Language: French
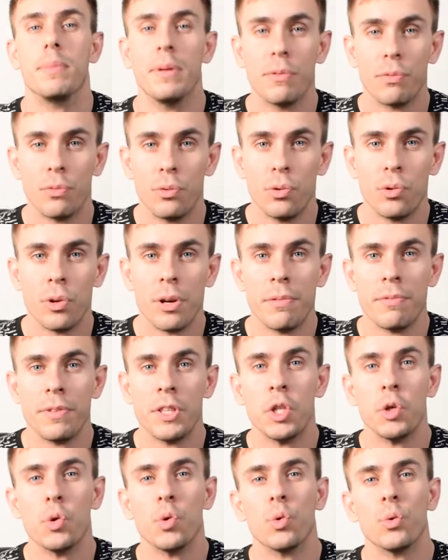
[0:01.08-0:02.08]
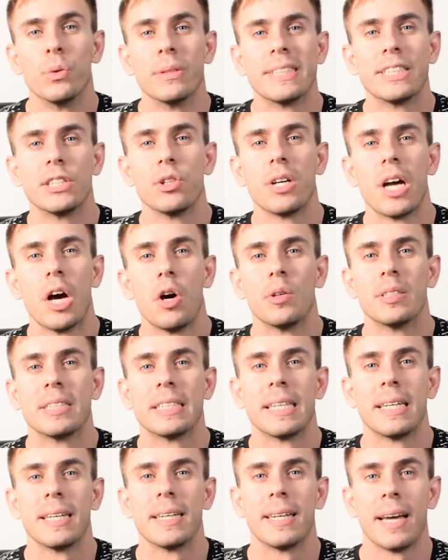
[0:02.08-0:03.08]
bienvenue dans la vidéo
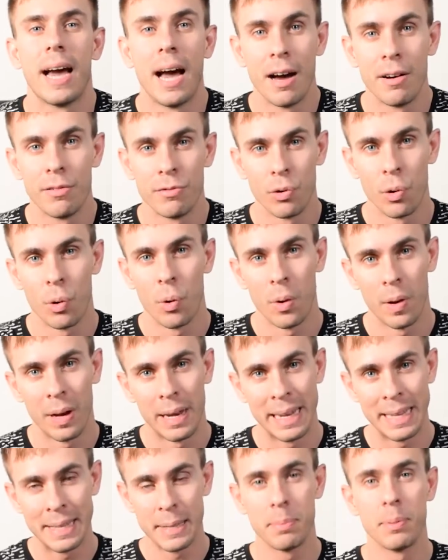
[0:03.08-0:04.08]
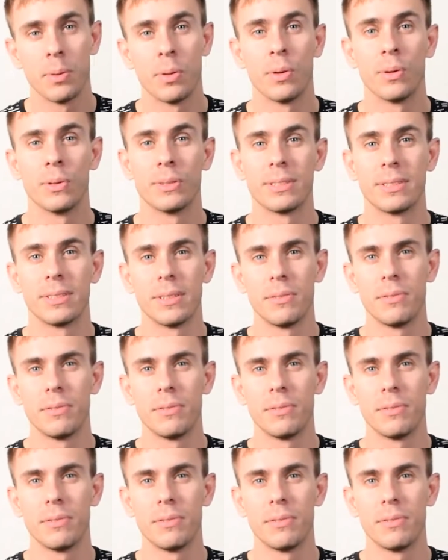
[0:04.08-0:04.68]
145 avant l'indépendance